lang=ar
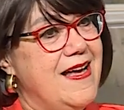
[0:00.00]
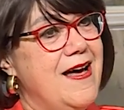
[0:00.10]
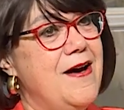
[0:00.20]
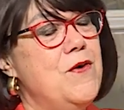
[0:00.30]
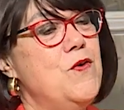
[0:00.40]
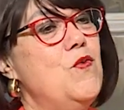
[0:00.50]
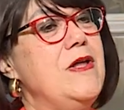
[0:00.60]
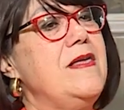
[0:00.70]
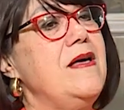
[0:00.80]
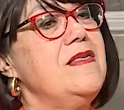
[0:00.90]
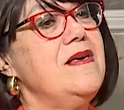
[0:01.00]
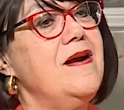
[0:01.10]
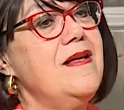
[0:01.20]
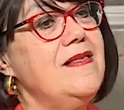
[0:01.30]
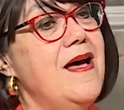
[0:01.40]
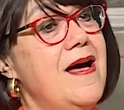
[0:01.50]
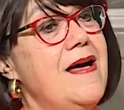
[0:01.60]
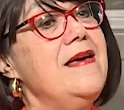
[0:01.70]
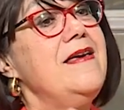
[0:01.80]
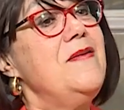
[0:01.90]
ها وتاثيراتها
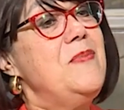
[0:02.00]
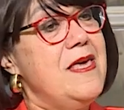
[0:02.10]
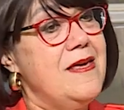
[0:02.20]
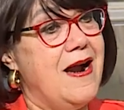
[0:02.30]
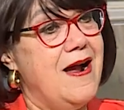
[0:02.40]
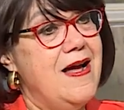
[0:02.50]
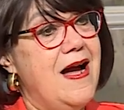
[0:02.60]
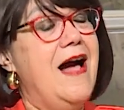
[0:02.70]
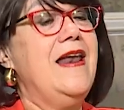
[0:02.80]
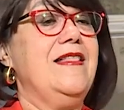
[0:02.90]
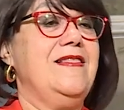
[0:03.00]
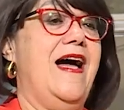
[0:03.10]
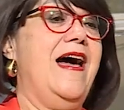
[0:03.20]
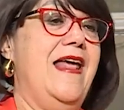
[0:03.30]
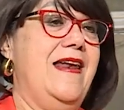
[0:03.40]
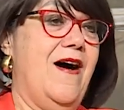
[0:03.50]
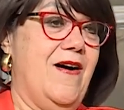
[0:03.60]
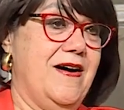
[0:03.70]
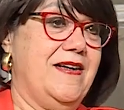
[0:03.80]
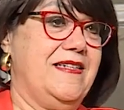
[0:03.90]
كبيره على على
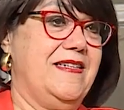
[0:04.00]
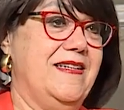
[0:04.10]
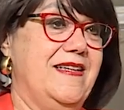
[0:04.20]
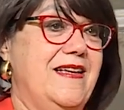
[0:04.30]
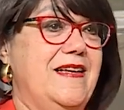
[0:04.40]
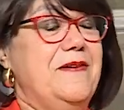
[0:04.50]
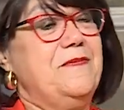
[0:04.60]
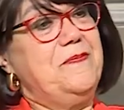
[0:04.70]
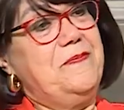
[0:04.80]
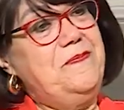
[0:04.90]
الاخر ايهما